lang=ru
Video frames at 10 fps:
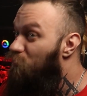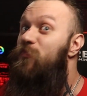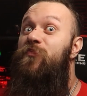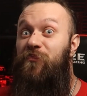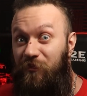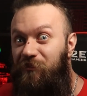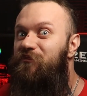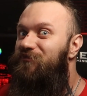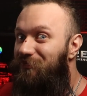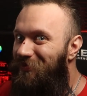М
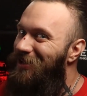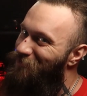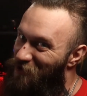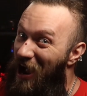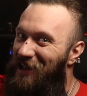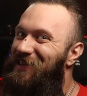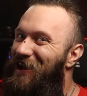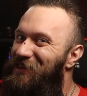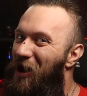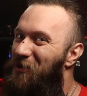-м да, это
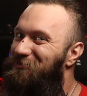оно.